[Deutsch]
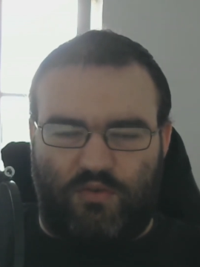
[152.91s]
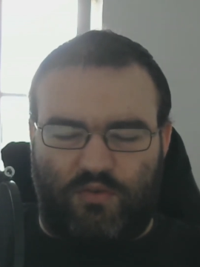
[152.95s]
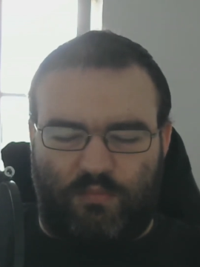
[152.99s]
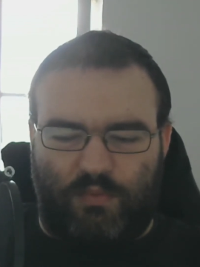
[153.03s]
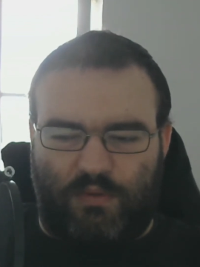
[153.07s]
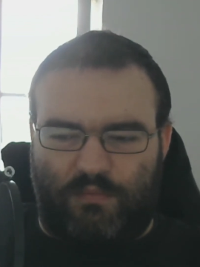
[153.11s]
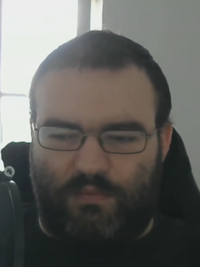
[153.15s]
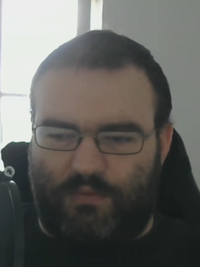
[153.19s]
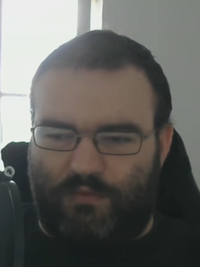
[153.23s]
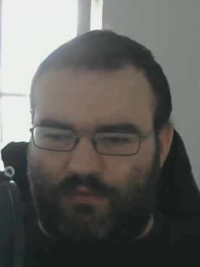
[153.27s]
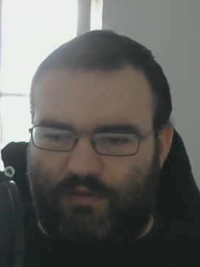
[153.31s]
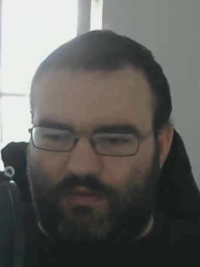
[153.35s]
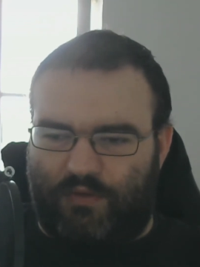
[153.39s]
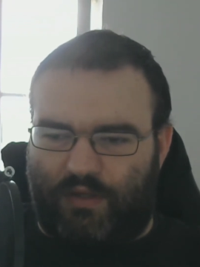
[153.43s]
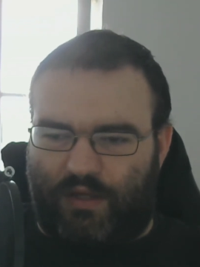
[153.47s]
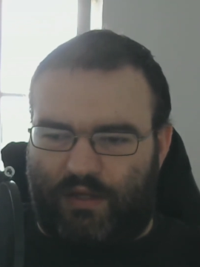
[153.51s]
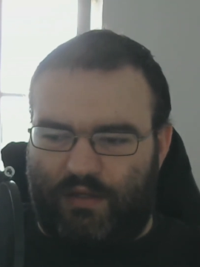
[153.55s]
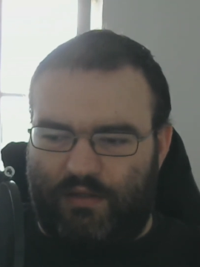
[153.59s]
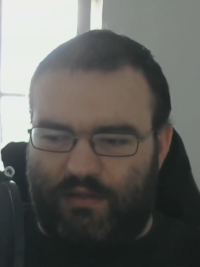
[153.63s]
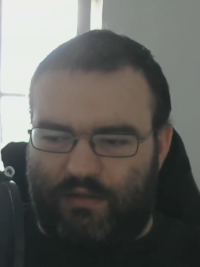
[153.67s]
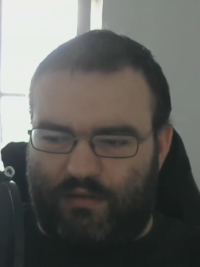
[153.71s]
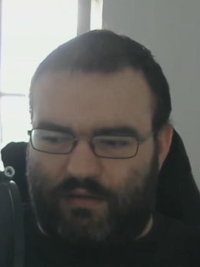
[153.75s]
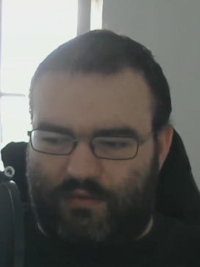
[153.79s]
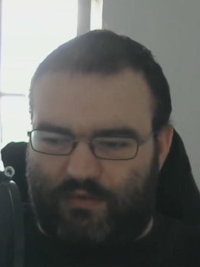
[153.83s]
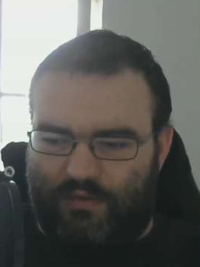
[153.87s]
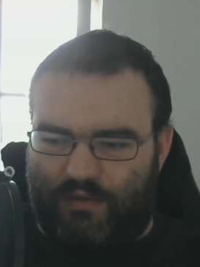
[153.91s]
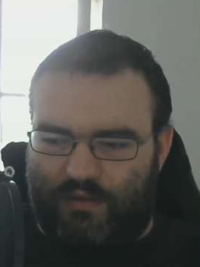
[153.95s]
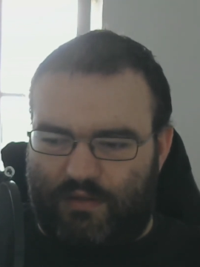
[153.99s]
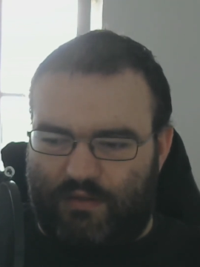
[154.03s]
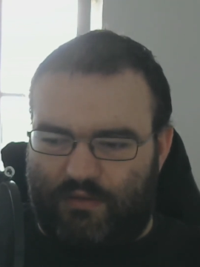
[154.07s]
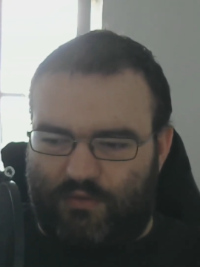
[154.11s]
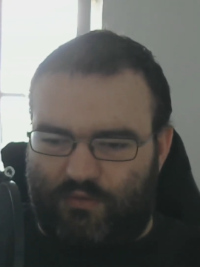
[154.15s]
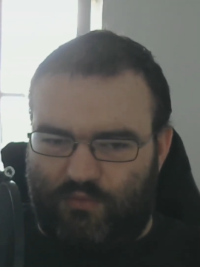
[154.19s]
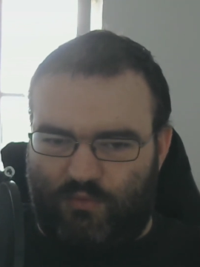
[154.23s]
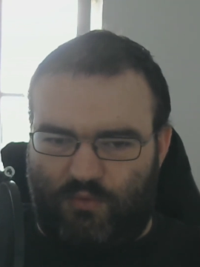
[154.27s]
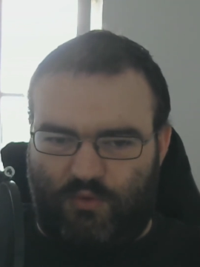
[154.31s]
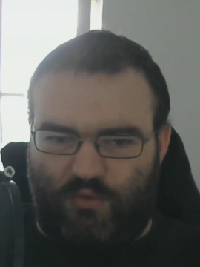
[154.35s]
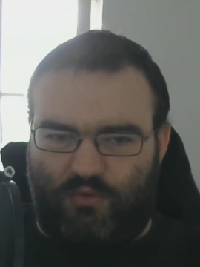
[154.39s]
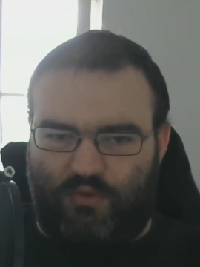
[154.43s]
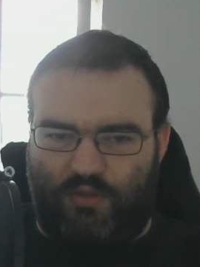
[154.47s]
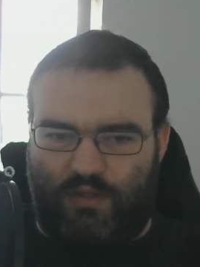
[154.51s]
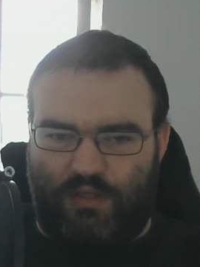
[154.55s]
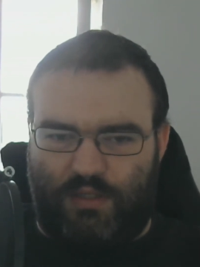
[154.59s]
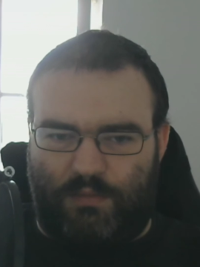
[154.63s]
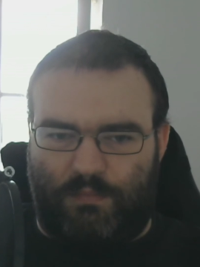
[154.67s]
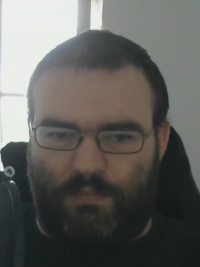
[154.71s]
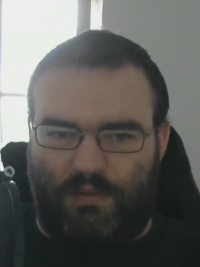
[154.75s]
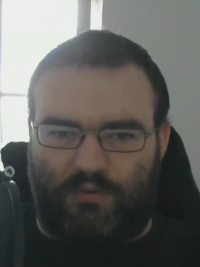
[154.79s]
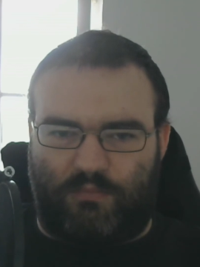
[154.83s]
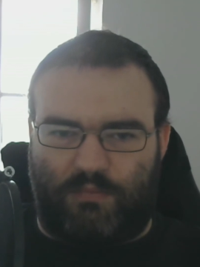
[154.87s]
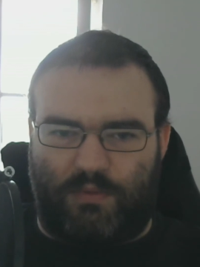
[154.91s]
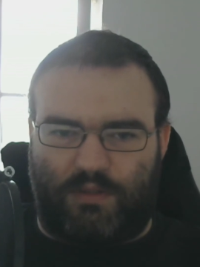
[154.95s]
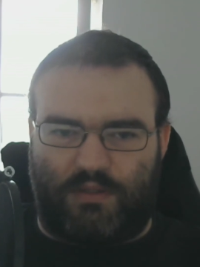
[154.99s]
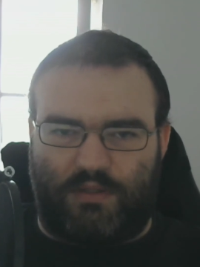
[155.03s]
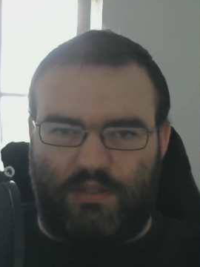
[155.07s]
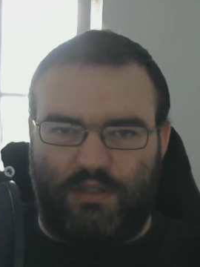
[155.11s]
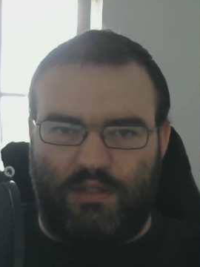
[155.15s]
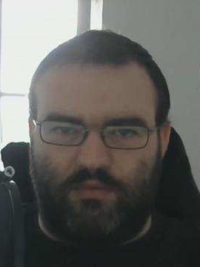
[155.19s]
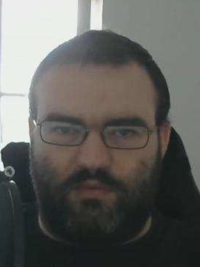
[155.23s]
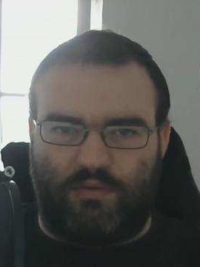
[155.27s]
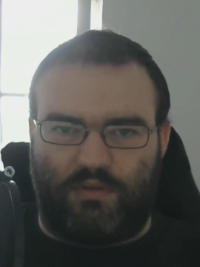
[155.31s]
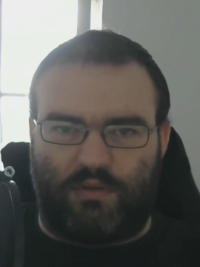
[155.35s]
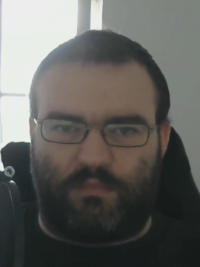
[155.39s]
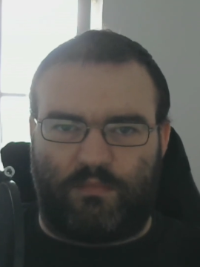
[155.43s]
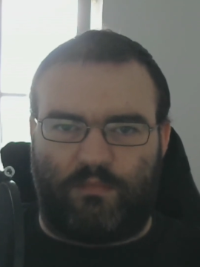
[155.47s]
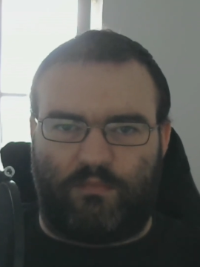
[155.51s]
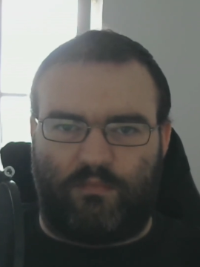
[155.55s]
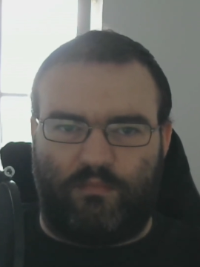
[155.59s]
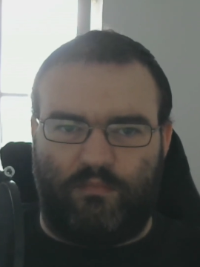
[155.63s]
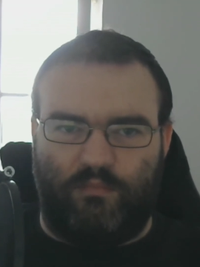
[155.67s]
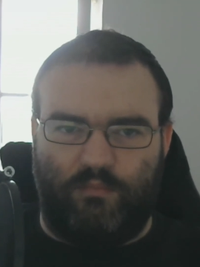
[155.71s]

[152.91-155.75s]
Das ist mal ein bisschen was anderes als nur aus der Ich-Perspektive.